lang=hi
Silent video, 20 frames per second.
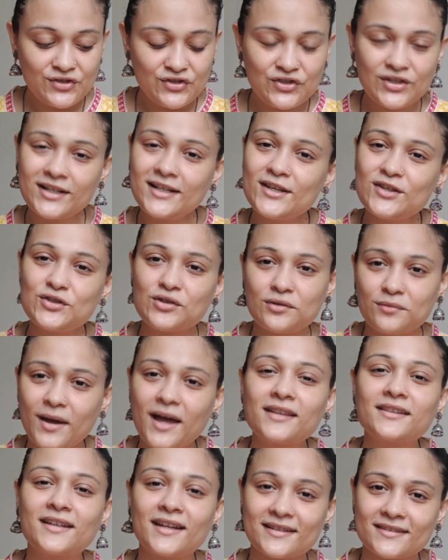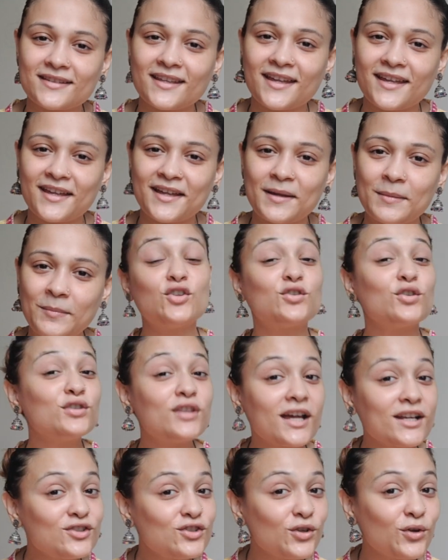चलिए शुरुआत करते हैं सो so,
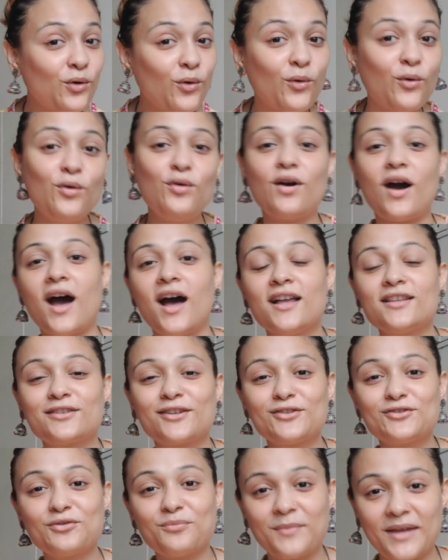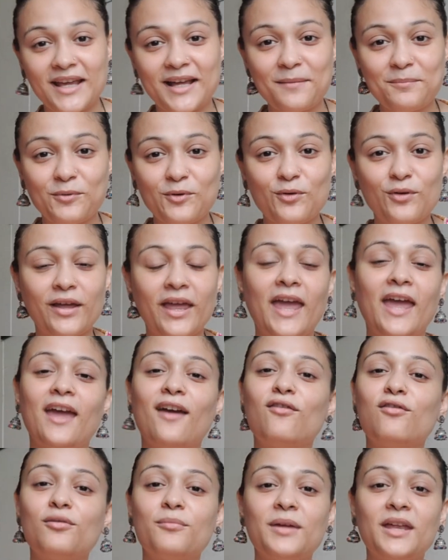दर्शकों आज का जो मेकअप लुक
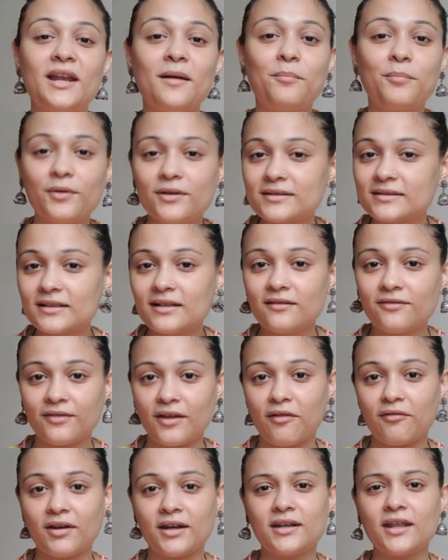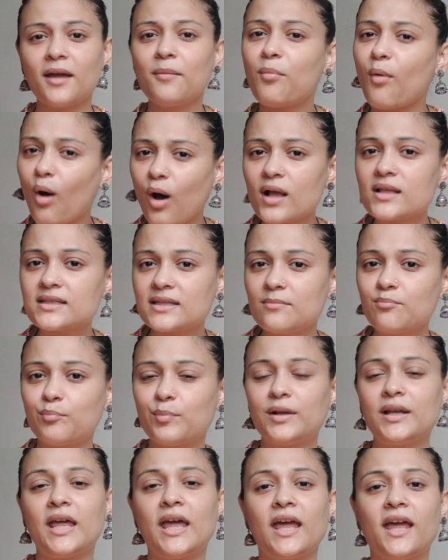है वो मेरा पर्सनल फेवरेट है बहुत
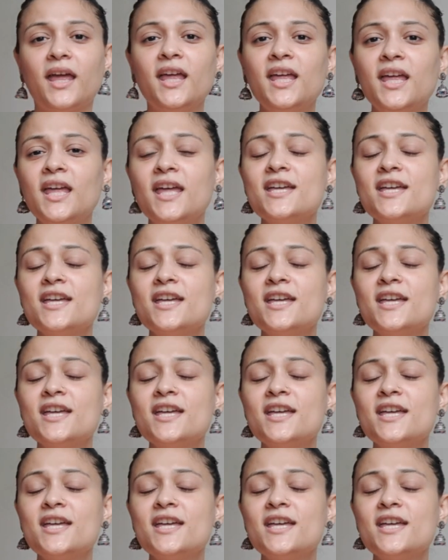सिंपल है